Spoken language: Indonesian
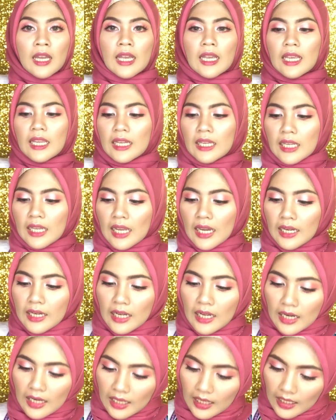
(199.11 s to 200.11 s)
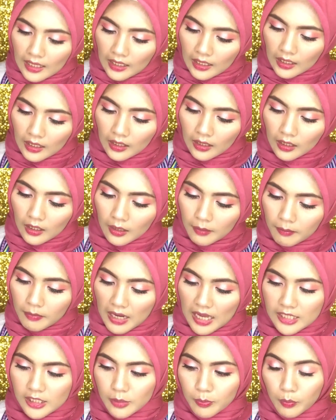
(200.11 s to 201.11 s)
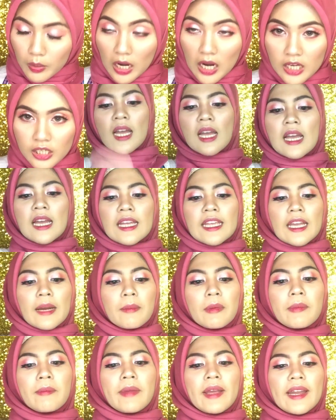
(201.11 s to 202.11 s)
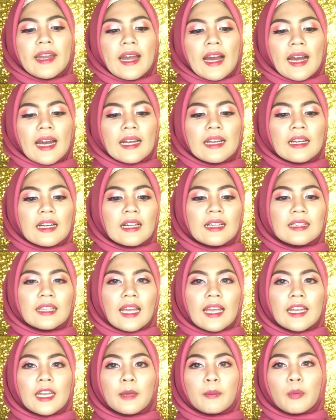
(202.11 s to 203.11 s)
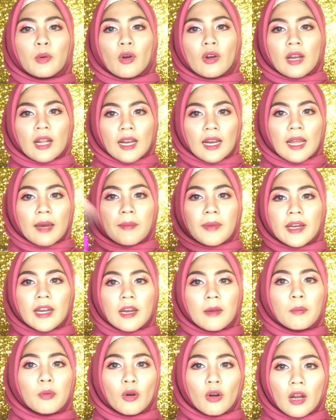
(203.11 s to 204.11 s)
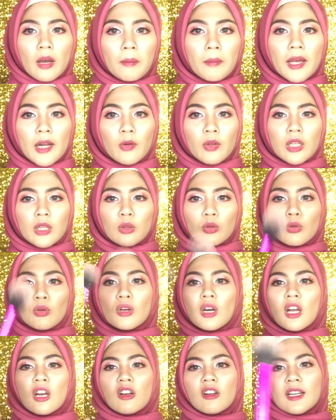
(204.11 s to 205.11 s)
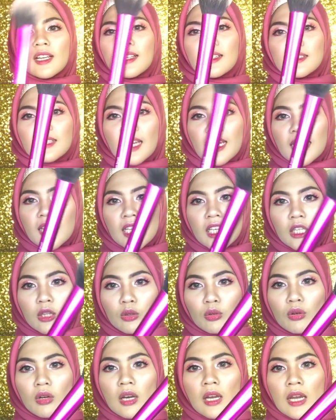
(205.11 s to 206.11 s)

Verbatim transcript: ini adalah uh, blush brush yang membedakan real teknik produk lama dan produk baru itu kalau real teknik itu